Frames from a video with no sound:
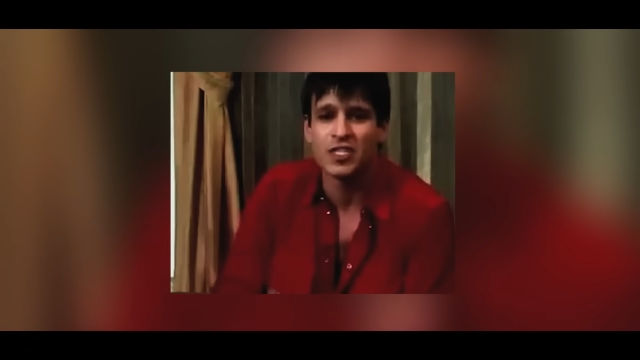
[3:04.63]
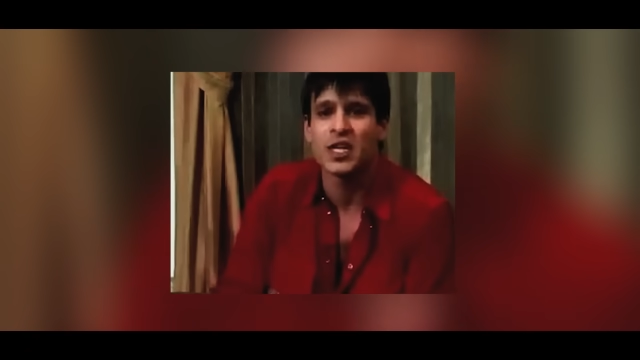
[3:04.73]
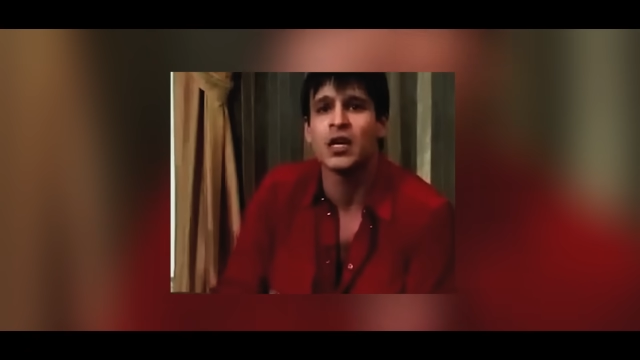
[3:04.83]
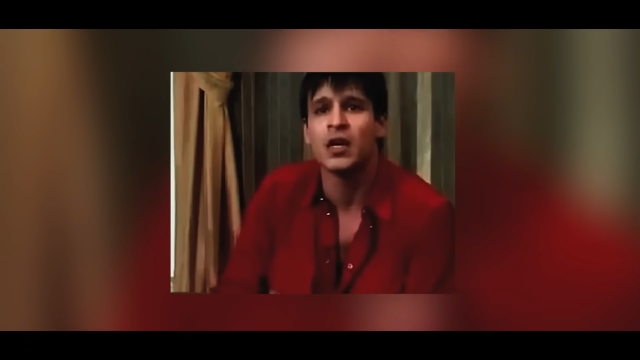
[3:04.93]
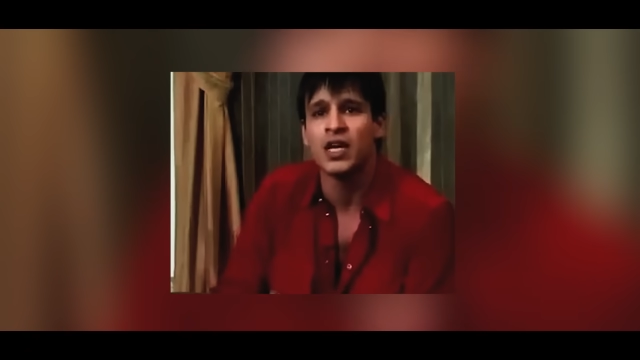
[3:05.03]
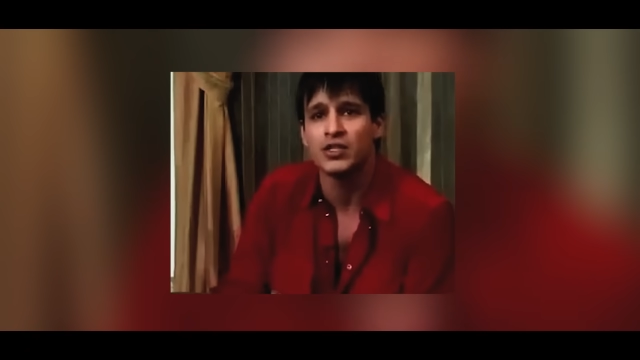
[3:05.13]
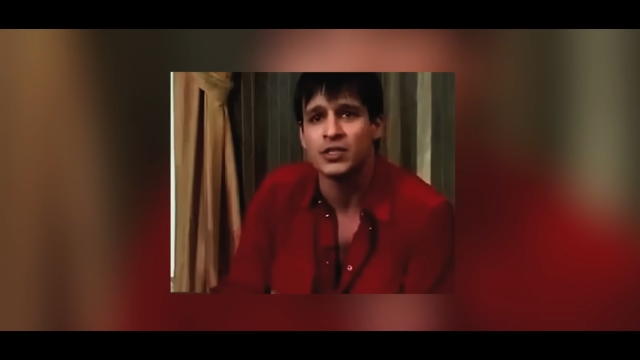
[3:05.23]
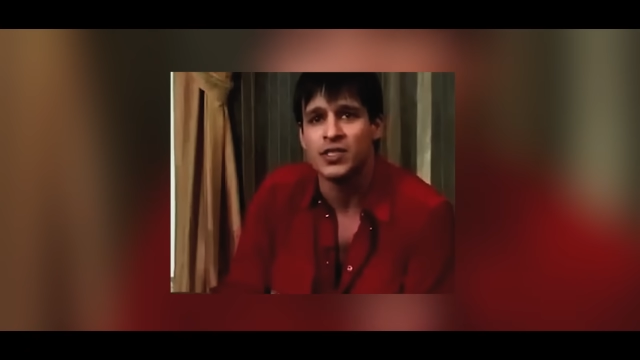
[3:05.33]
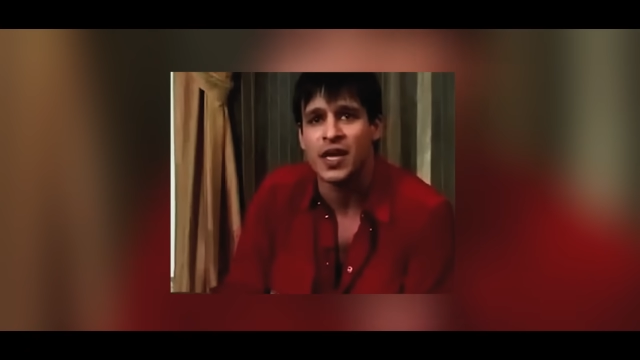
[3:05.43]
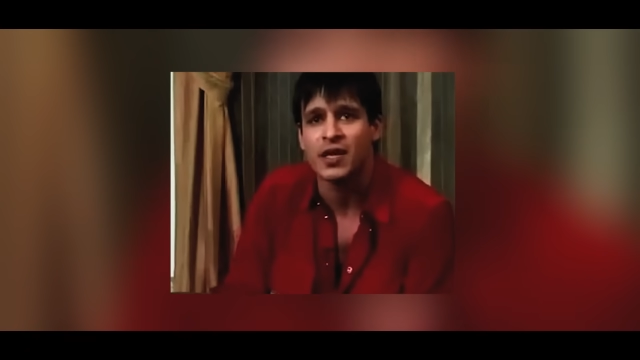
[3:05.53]
फिजिकल
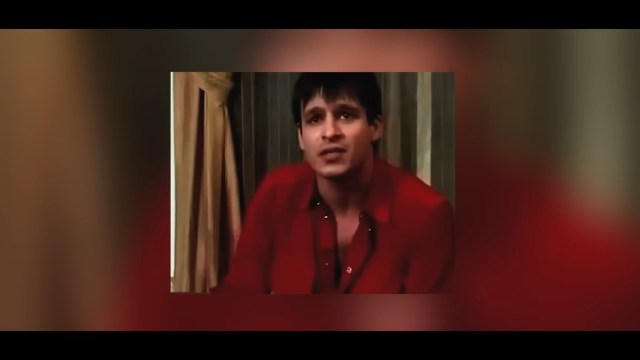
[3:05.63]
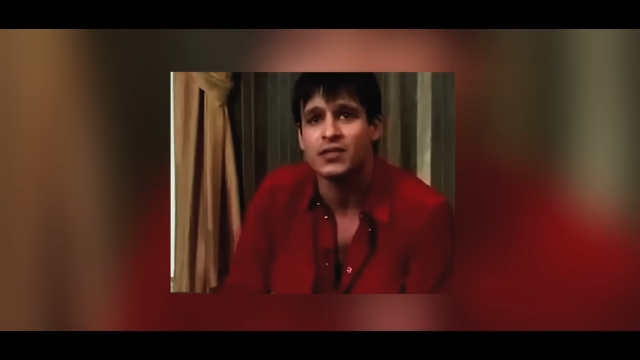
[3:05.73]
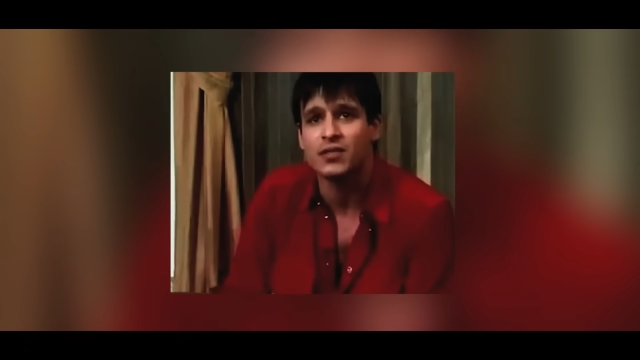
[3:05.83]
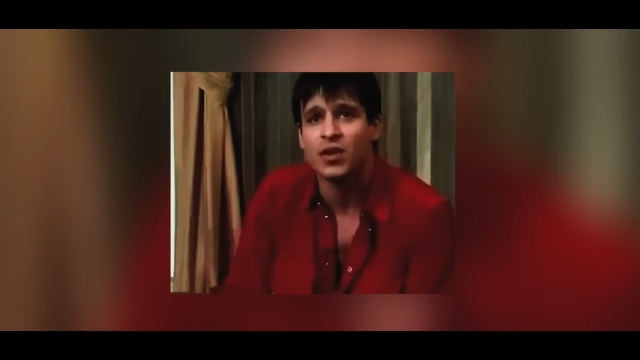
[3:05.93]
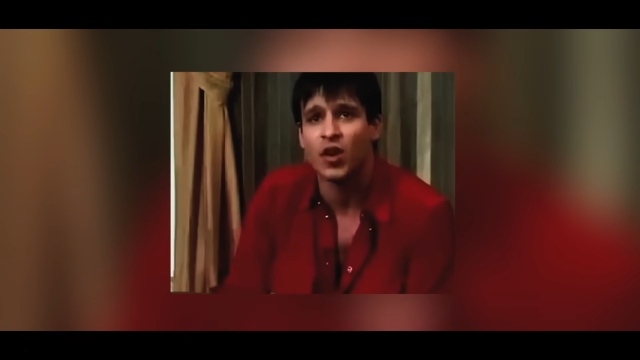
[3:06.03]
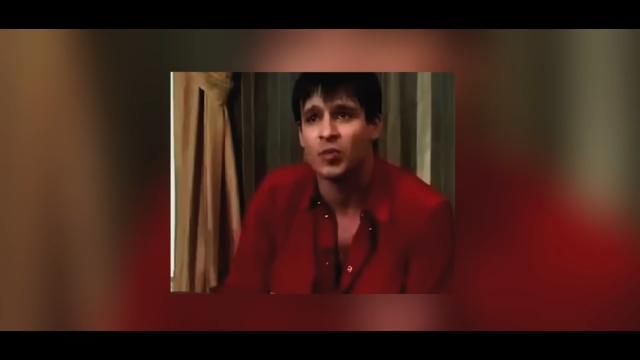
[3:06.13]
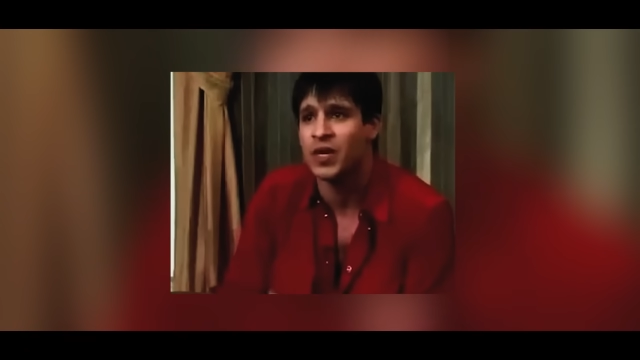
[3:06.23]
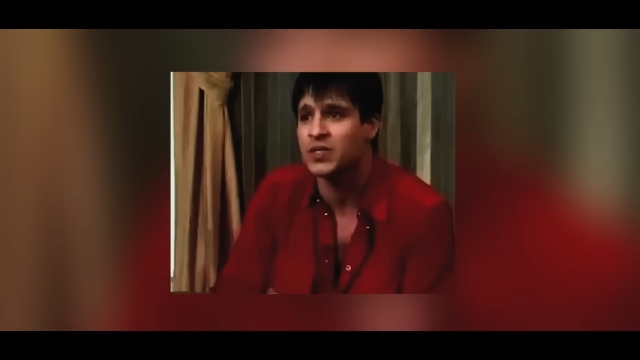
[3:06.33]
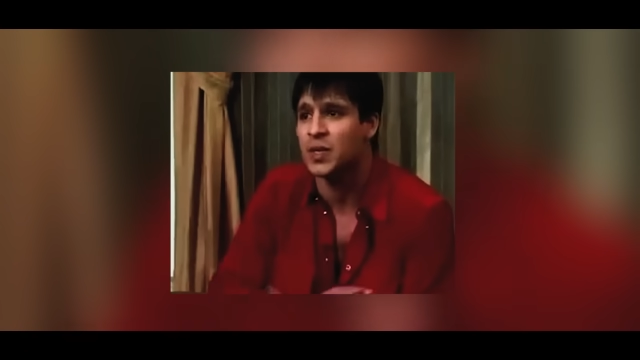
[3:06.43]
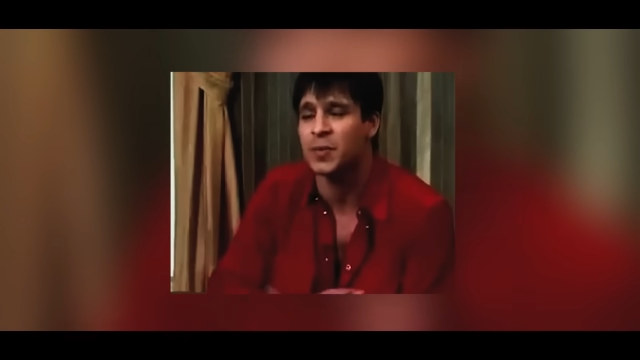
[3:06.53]
रिलेशंस हैं और
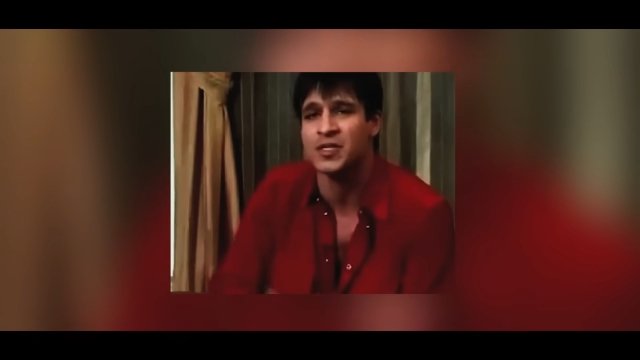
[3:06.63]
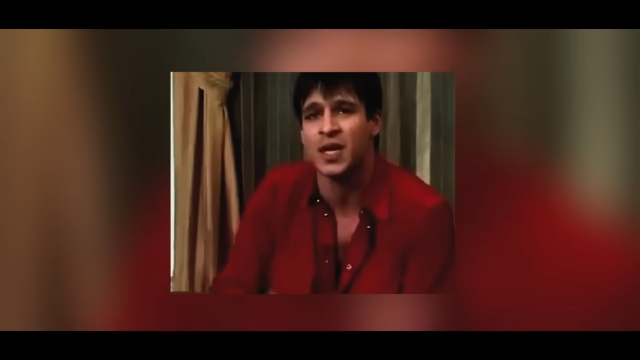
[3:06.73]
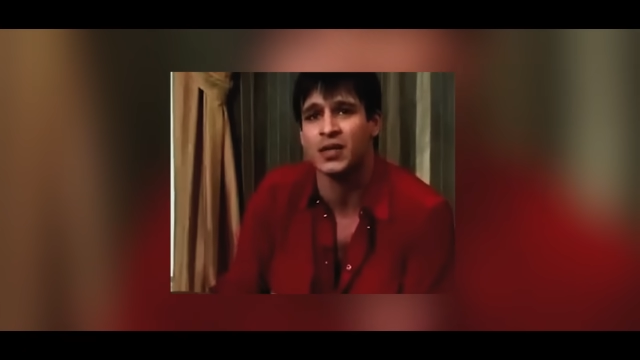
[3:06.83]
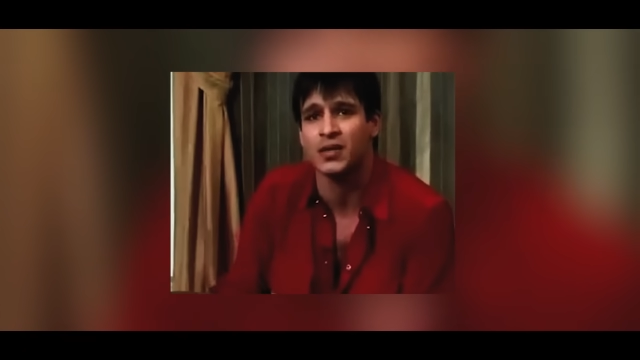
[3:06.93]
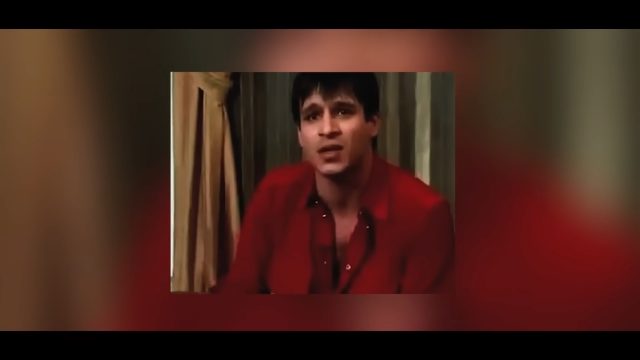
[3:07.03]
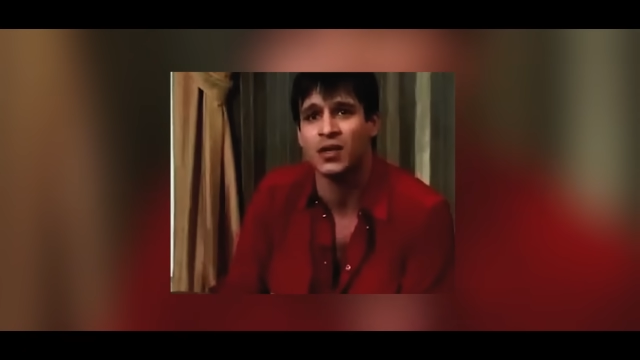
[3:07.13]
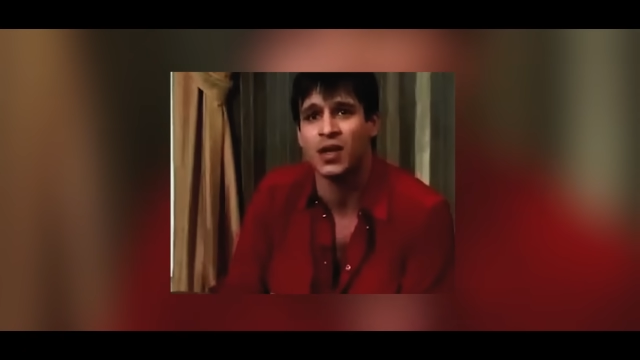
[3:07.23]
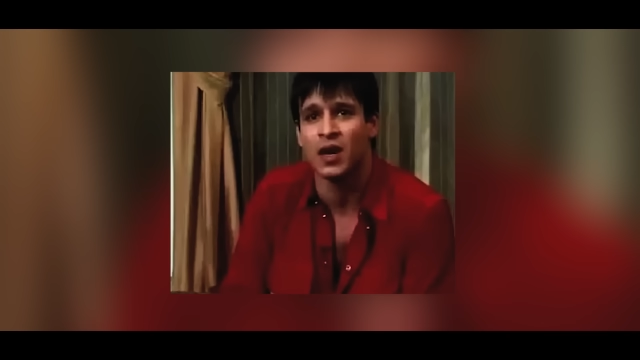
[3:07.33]
मैं इन सब के साथ